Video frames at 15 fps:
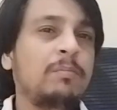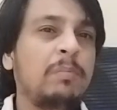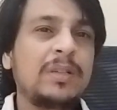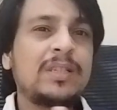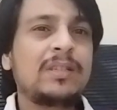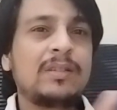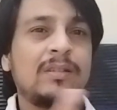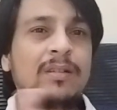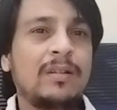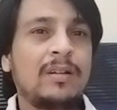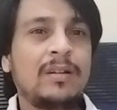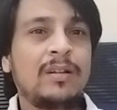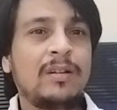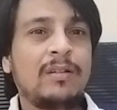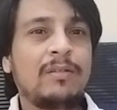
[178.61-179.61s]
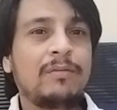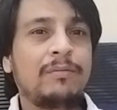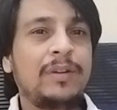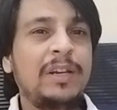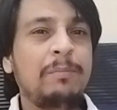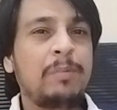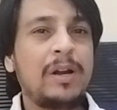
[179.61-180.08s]
बस
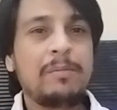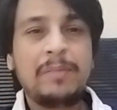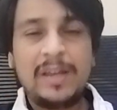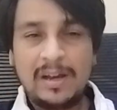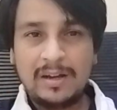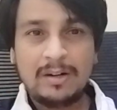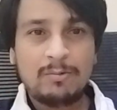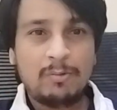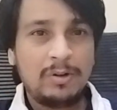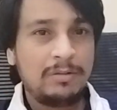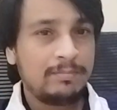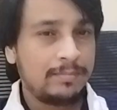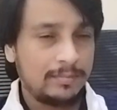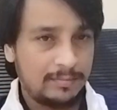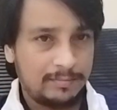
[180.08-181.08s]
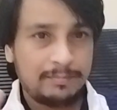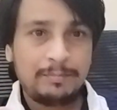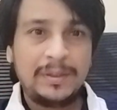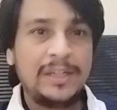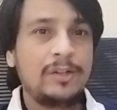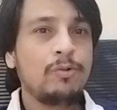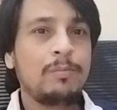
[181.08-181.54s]
फ्री फंड में अगर कोई
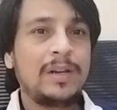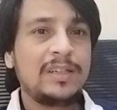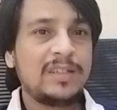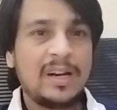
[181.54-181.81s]
वीडियो मिल